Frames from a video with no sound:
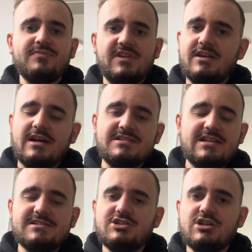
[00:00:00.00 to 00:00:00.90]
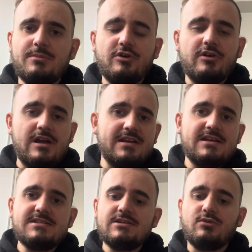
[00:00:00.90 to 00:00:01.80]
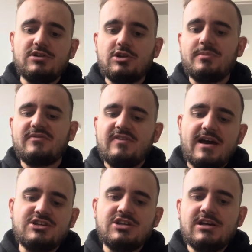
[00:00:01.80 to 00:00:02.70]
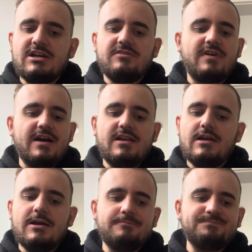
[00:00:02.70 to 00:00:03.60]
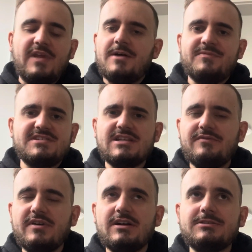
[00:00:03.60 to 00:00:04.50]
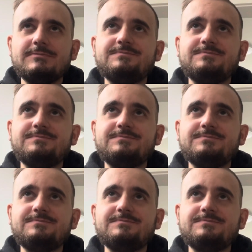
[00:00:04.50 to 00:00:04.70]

den ganz klassischen Hamburger Royal Käse ohne doppelt Fleisch, weil ähm, ja, das ist einfach